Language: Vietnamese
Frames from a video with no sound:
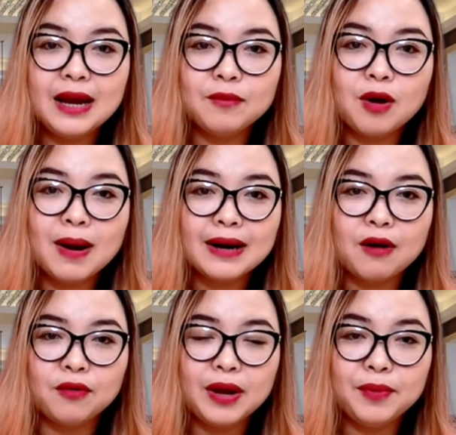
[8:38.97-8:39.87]
em có bắt
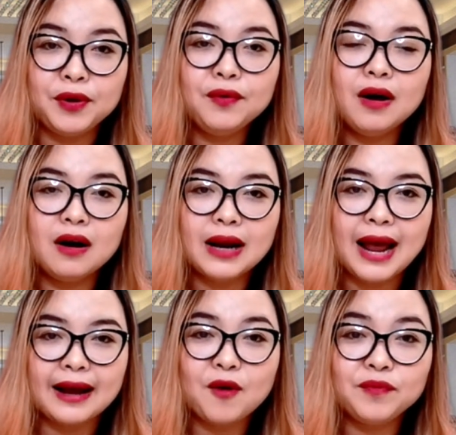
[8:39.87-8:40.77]
đầu em hiểu hơn
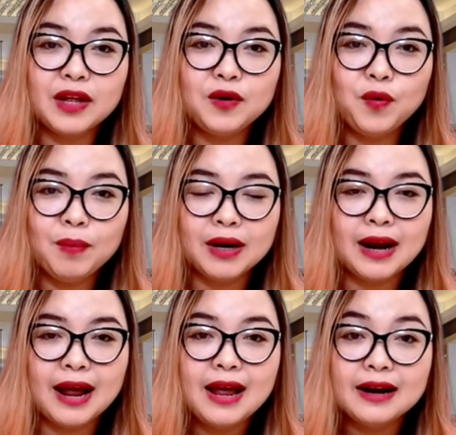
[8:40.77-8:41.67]
à công ty của mình là